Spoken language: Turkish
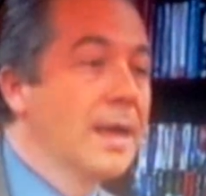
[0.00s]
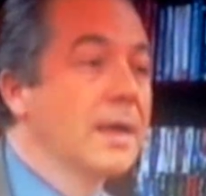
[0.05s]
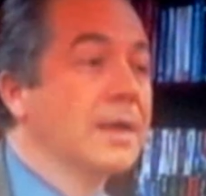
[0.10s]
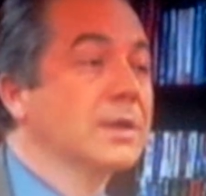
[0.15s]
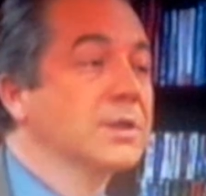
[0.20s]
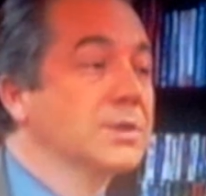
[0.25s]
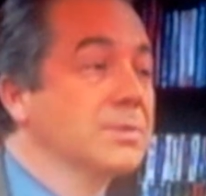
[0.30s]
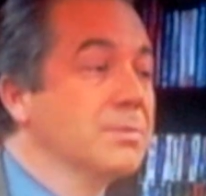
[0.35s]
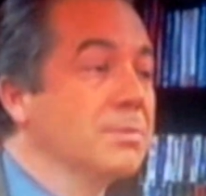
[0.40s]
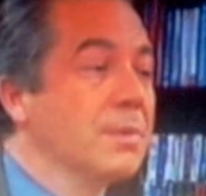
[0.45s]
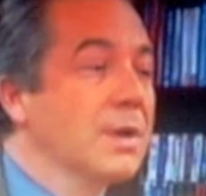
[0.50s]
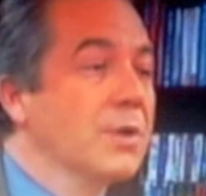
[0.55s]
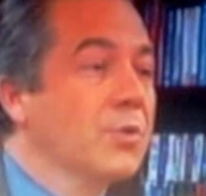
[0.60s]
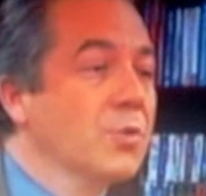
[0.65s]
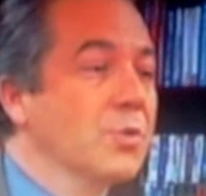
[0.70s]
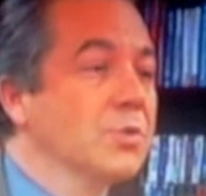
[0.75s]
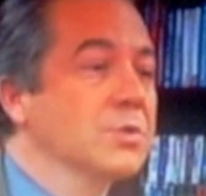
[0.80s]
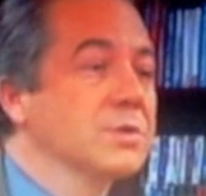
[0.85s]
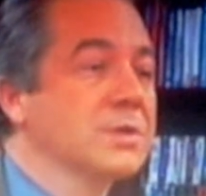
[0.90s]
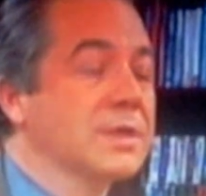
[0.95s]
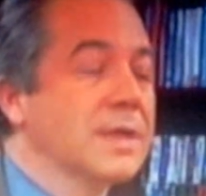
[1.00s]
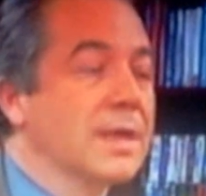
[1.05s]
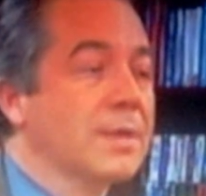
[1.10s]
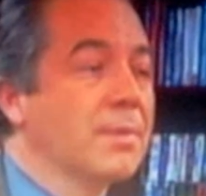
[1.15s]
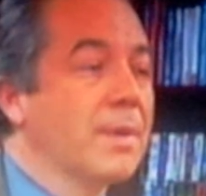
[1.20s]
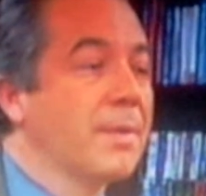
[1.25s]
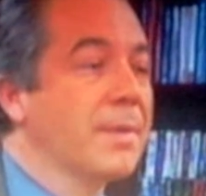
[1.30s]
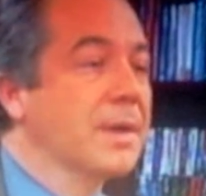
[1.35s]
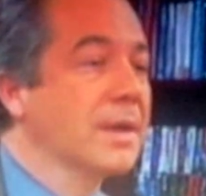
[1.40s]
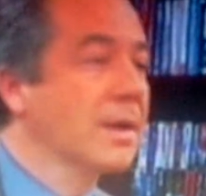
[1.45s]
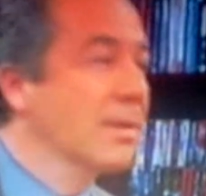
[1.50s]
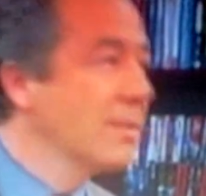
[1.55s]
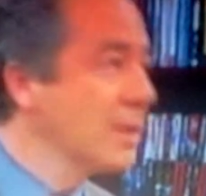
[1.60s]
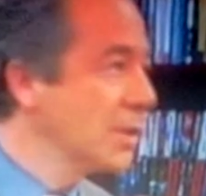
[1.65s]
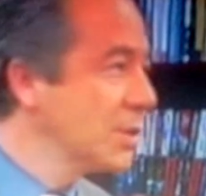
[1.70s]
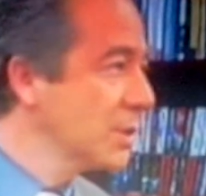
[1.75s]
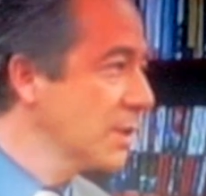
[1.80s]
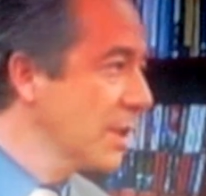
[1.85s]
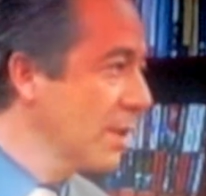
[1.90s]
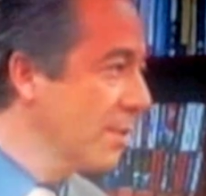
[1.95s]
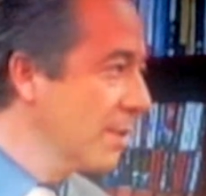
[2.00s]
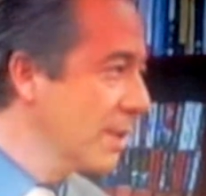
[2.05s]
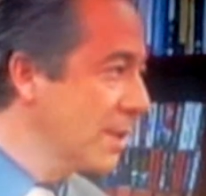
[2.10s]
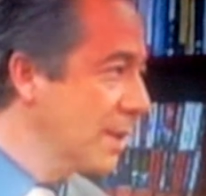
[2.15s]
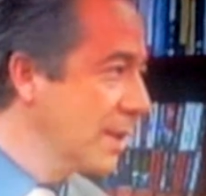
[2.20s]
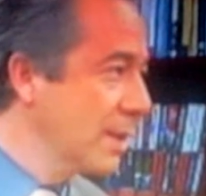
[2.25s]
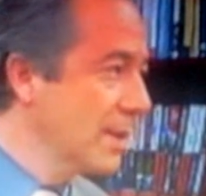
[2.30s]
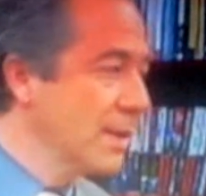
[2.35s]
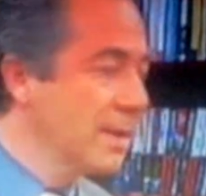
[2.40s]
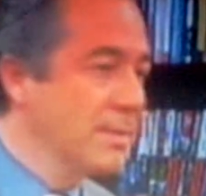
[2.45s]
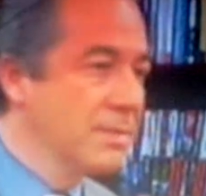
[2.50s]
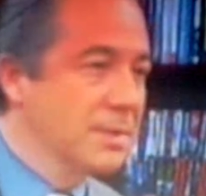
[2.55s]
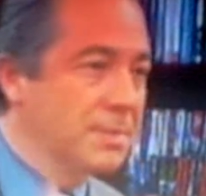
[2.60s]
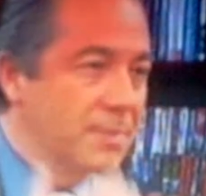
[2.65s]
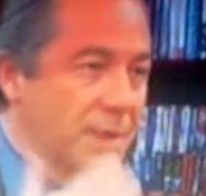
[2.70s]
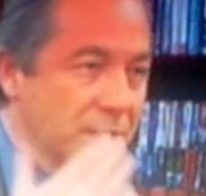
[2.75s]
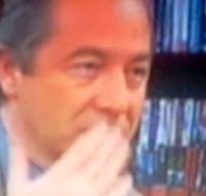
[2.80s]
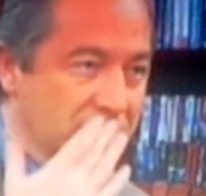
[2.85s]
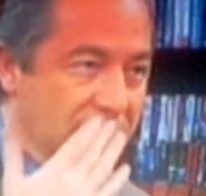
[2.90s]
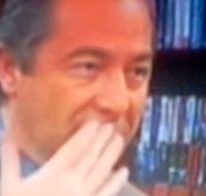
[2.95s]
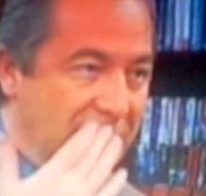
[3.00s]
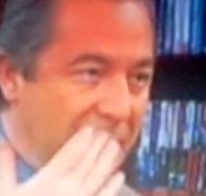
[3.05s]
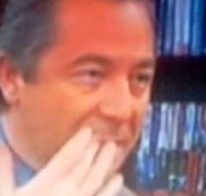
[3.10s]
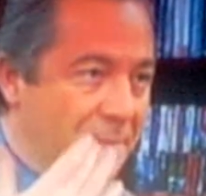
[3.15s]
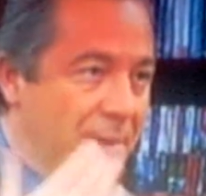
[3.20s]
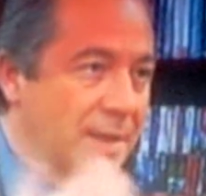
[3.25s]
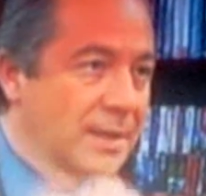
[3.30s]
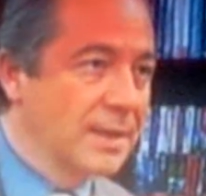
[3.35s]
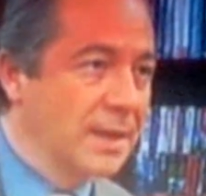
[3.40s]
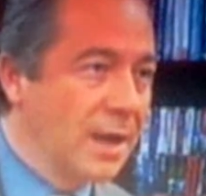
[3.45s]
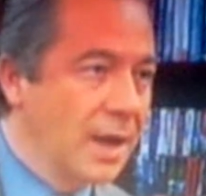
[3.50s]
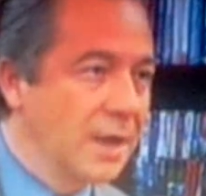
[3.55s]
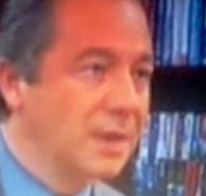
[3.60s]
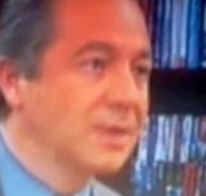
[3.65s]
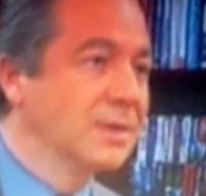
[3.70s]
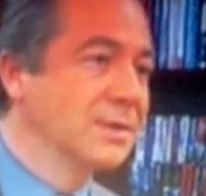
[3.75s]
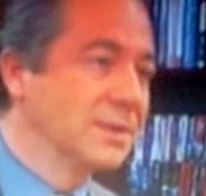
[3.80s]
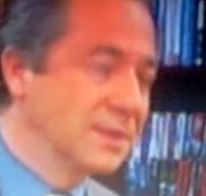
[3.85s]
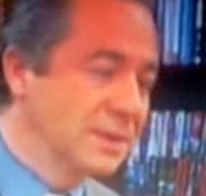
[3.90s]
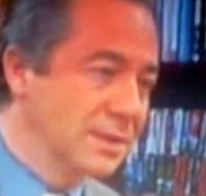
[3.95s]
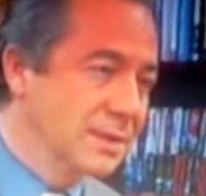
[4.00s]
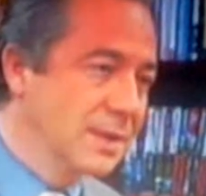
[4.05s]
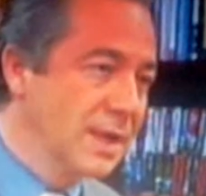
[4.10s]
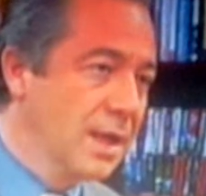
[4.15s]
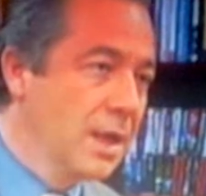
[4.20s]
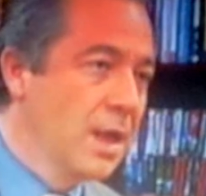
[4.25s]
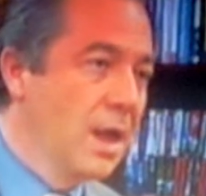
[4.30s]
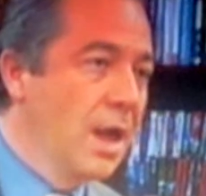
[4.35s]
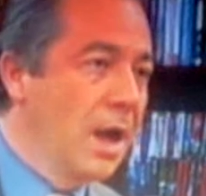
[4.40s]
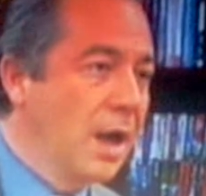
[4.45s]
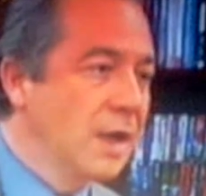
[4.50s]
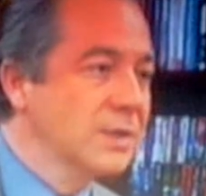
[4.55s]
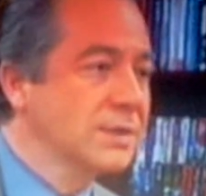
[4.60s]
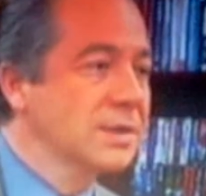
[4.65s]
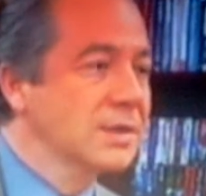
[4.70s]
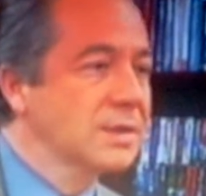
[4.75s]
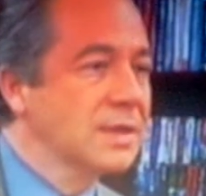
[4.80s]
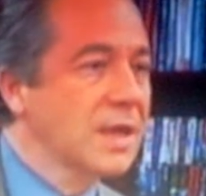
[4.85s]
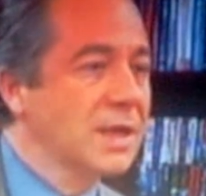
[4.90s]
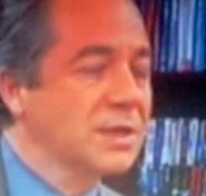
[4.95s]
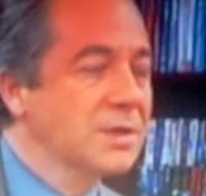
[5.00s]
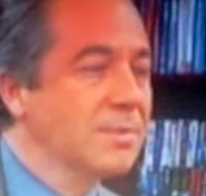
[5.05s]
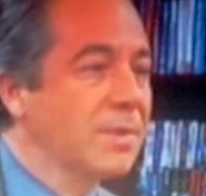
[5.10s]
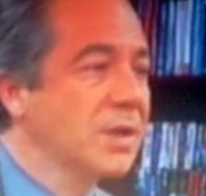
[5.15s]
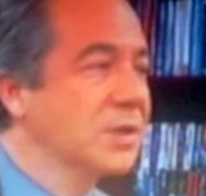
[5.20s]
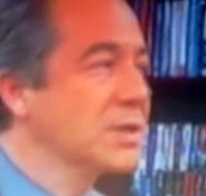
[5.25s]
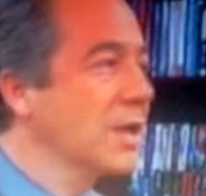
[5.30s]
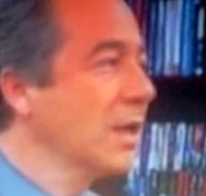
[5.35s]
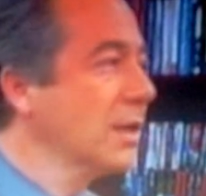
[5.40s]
E, şimdi bakıyoruz diyelim Amerika Birleşik Devletleri'nde bir başkan emekliye ayrıldığında aslında sadece